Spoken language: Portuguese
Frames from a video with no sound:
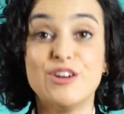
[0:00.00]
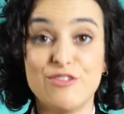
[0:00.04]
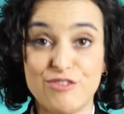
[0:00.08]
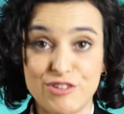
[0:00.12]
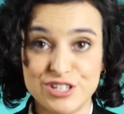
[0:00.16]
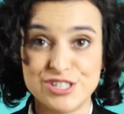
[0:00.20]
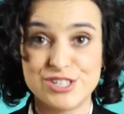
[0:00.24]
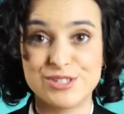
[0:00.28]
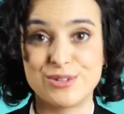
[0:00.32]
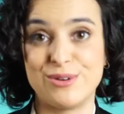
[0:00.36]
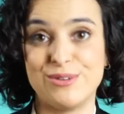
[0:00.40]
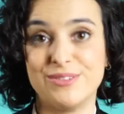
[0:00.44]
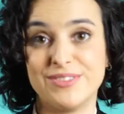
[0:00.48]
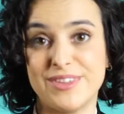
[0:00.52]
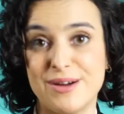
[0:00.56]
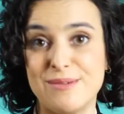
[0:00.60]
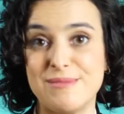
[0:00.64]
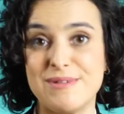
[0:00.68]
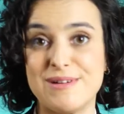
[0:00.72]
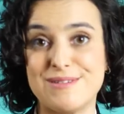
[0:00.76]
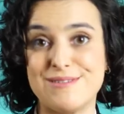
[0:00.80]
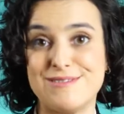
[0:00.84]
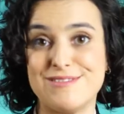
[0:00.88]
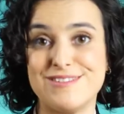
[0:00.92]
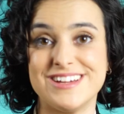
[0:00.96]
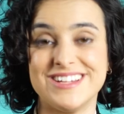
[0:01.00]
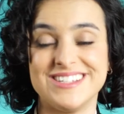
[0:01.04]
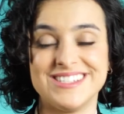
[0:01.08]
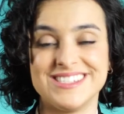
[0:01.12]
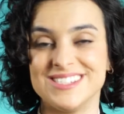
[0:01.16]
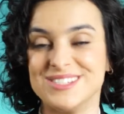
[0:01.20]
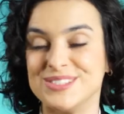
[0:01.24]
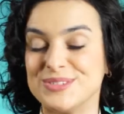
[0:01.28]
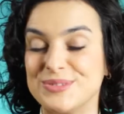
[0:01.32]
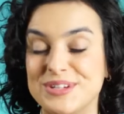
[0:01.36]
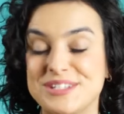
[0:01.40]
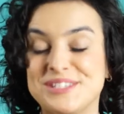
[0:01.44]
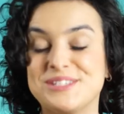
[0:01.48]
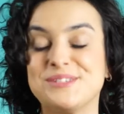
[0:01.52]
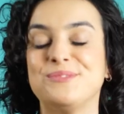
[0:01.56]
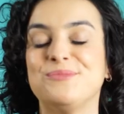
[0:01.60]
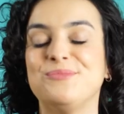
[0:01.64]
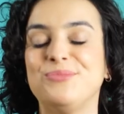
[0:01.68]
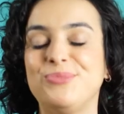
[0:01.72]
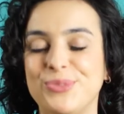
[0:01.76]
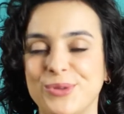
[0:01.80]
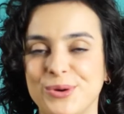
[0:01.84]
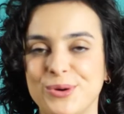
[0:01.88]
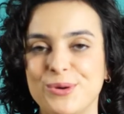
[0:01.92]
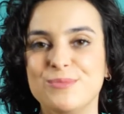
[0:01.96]
E eu vou te contar uma coisa, não
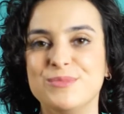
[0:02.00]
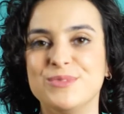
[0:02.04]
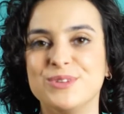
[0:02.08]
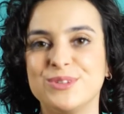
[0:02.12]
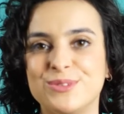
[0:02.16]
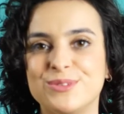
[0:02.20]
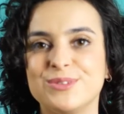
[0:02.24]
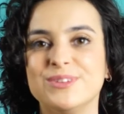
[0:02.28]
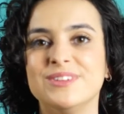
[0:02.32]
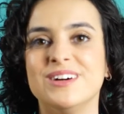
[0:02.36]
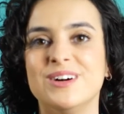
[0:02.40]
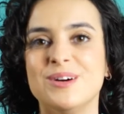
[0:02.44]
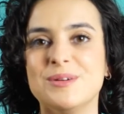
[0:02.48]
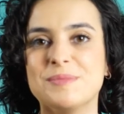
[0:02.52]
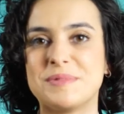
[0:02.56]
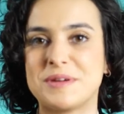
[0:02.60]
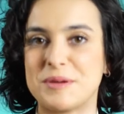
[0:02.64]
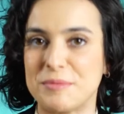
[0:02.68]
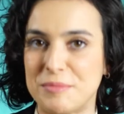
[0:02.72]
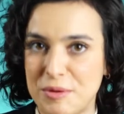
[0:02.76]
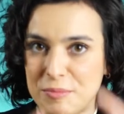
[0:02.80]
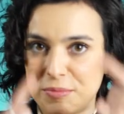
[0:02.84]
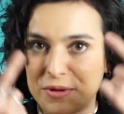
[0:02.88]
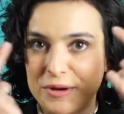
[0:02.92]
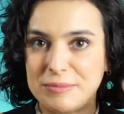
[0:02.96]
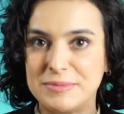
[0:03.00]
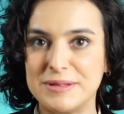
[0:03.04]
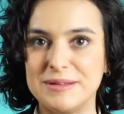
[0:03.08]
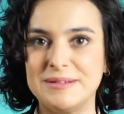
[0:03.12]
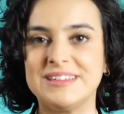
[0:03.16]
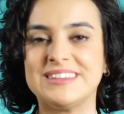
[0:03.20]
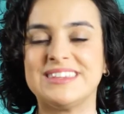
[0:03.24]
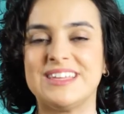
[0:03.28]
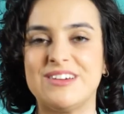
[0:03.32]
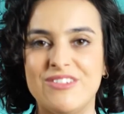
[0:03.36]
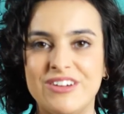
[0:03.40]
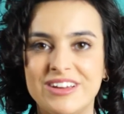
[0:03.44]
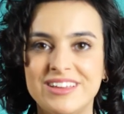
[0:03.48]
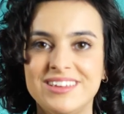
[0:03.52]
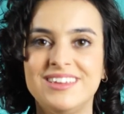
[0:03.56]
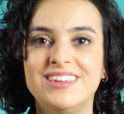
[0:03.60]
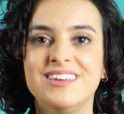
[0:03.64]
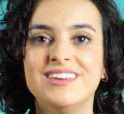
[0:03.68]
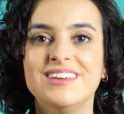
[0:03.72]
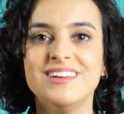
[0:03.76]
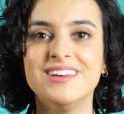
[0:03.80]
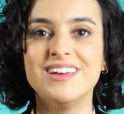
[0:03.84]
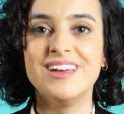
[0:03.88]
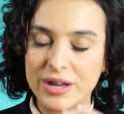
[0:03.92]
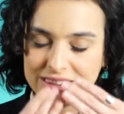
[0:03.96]
adiantou muito não, porque o meu problema tava
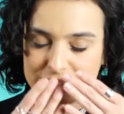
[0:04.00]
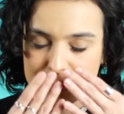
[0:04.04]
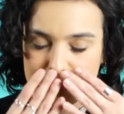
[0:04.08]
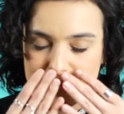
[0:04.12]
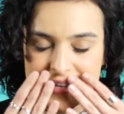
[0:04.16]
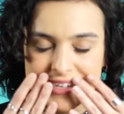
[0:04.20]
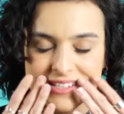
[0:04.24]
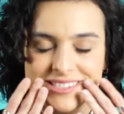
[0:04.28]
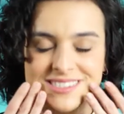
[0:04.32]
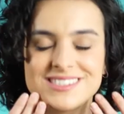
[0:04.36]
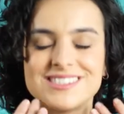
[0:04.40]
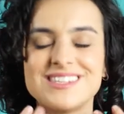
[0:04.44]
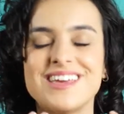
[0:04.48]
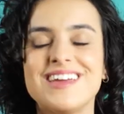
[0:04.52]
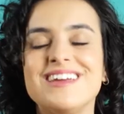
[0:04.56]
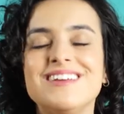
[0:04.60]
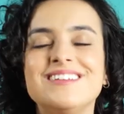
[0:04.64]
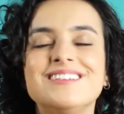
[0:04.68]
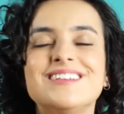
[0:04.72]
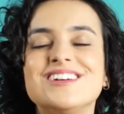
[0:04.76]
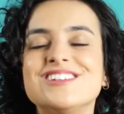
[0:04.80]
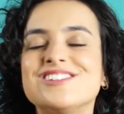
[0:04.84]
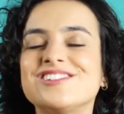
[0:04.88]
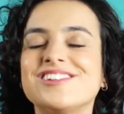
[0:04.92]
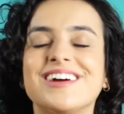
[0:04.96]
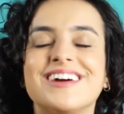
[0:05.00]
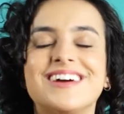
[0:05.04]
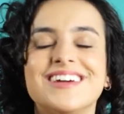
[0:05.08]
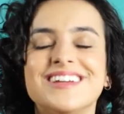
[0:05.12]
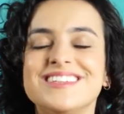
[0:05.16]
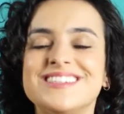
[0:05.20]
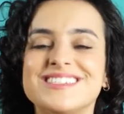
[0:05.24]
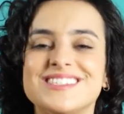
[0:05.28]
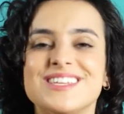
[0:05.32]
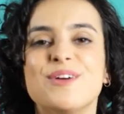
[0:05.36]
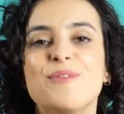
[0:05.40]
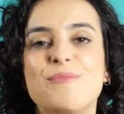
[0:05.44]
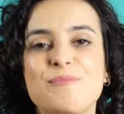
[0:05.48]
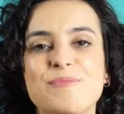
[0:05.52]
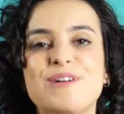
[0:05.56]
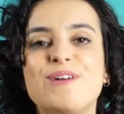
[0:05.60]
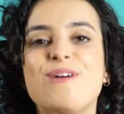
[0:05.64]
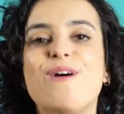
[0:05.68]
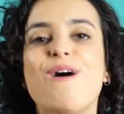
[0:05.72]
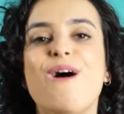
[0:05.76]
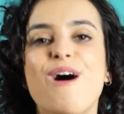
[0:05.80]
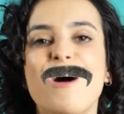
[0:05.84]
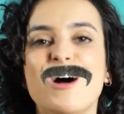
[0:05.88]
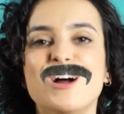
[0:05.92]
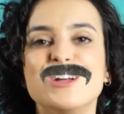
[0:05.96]
aqui. até pensei em deixar crescer um
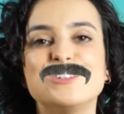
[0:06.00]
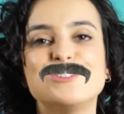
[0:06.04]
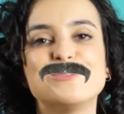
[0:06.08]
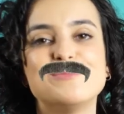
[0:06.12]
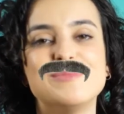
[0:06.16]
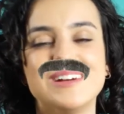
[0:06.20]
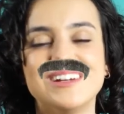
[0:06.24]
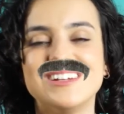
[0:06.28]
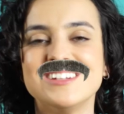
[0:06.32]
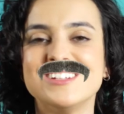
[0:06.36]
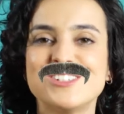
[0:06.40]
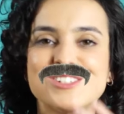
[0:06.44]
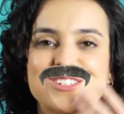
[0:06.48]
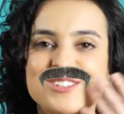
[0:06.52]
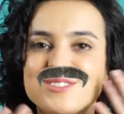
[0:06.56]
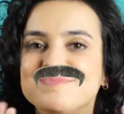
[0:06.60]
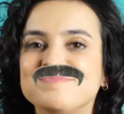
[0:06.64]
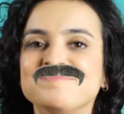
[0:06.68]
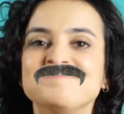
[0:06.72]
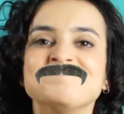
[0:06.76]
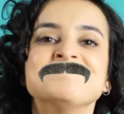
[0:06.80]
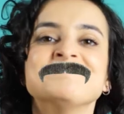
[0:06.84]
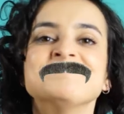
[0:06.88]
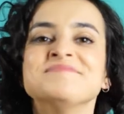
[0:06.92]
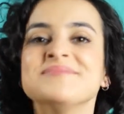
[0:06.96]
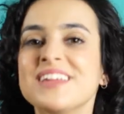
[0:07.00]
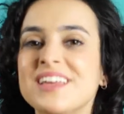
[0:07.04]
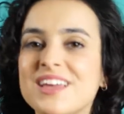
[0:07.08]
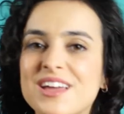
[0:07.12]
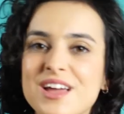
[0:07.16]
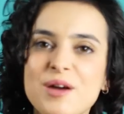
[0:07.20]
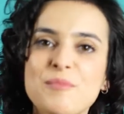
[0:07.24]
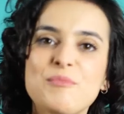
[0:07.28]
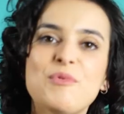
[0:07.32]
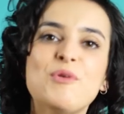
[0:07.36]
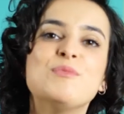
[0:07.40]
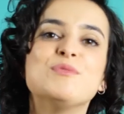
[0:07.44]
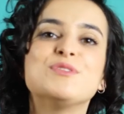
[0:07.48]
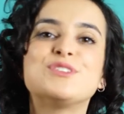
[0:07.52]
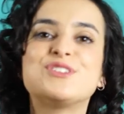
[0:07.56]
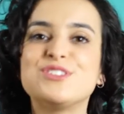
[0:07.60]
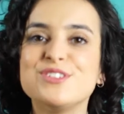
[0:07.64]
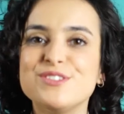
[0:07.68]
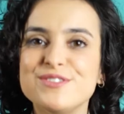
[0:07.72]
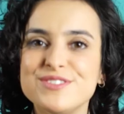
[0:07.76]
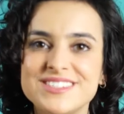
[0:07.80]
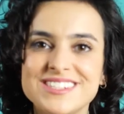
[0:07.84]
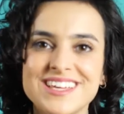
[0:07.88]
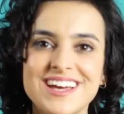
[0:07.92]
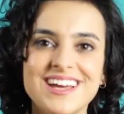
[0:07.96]
bigode, mas por
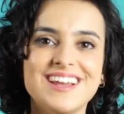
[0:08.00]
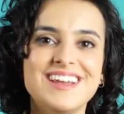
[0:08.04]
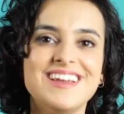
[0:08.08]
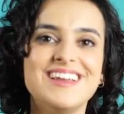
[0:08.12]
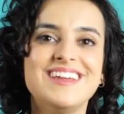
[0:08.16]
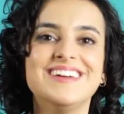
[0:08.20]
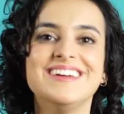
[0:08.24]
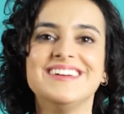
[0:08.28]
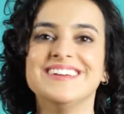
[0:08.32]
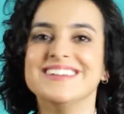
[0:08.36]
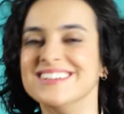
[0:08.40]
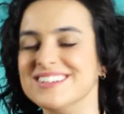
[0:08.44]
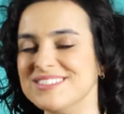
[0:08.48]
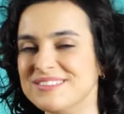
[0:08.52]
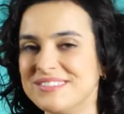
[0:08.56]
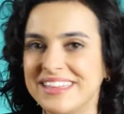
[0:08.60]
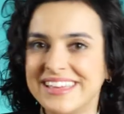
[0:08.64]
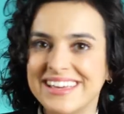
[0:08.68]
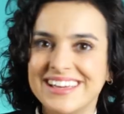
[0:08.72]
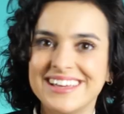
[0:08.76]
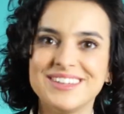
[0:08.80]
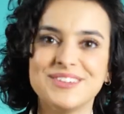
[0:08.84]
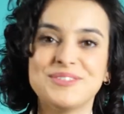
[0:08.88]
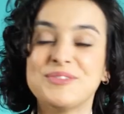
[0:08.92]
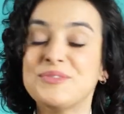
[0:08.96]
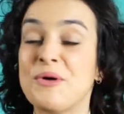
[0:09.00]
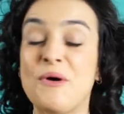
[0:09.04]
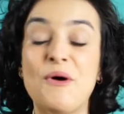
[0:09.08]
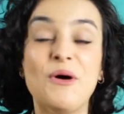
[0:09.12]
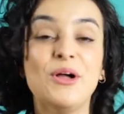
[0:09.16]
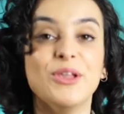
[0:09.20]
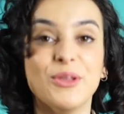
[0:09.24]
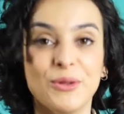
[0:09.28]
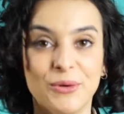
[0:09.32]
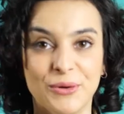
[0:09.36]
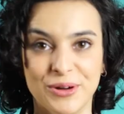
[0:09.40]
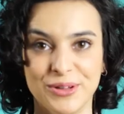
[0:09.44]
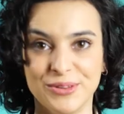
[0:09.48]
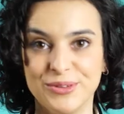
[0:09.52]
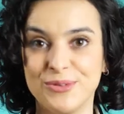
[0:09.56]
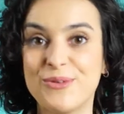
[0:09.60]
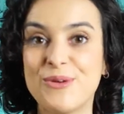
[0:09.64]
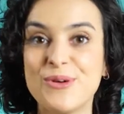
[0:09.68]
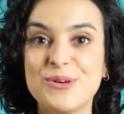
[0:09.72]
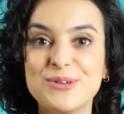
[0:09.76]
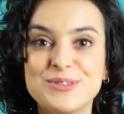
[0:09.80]
motivos ali, né, não rolou, não